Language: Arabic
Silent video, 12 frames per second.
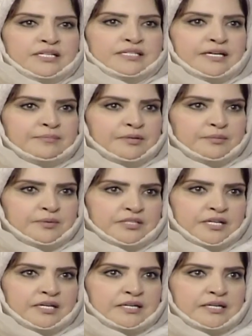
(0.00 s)
دعم
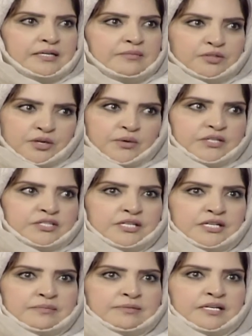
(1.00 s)
المخترعين متواجد
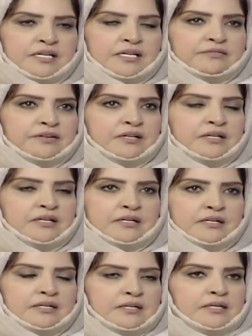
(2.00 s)
الحمد لله في
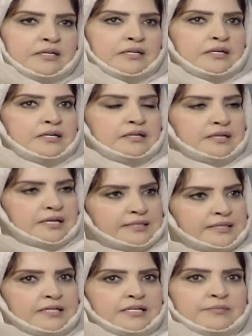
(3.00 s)
النادي
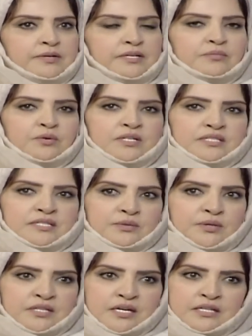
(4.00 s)
العلمي مؤسس
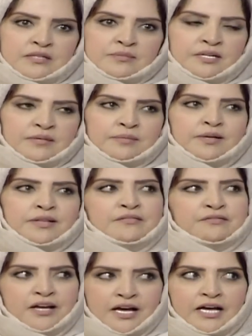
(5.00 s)
الكويت تقدم العلم
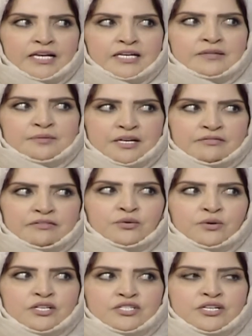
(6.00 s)
بالإضافة حاليا من
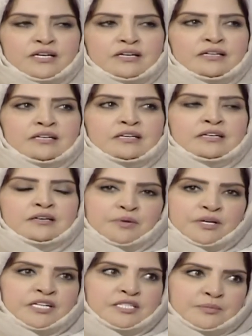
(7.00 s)
2010
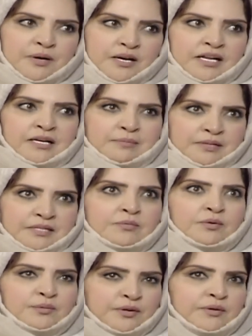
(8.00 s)
مركز صباح الأحمد
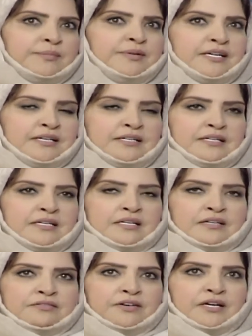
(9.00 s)
للموهبة والإبداع
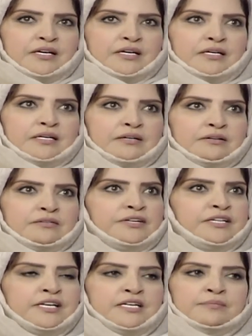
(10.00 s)

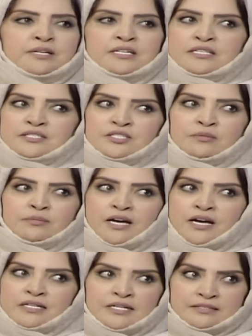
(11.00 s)
ففي دعم كتسجيل
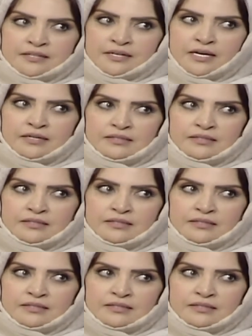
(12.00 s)
براءات الاختراع